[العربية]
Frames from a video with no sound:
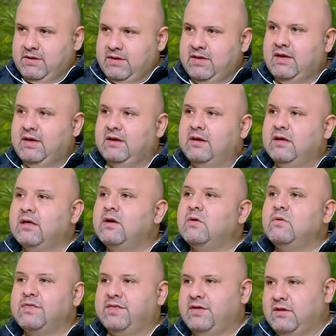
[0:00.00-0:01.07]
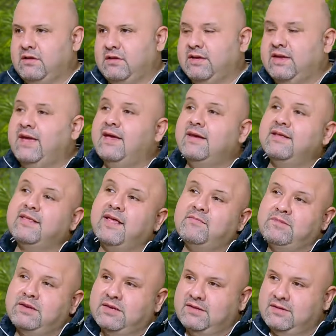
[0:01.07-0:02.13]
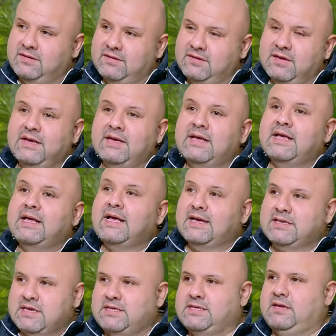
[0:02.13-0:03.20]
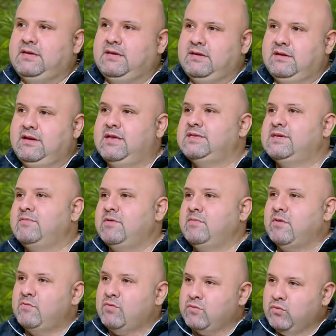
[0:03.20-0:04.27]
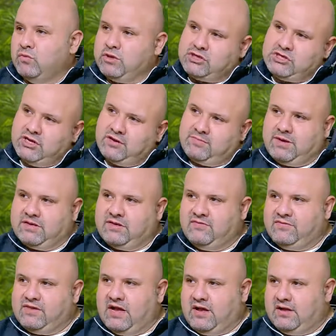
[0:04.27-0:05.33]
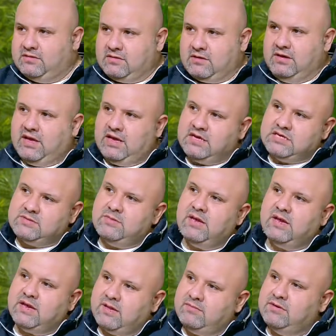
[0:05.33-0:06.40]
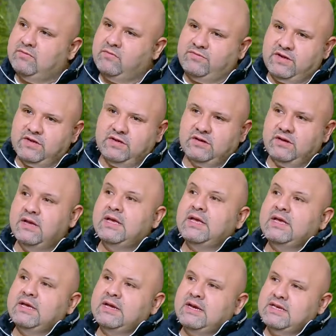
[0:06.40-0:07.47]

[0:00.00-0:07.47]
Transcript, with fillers: هي علاقه وثيقه كانت قبل كده اساسيا الحزام يبقى مربوط عشان ايرباك تفتح عن طريق حاجه اسمها كابل المفجر مم.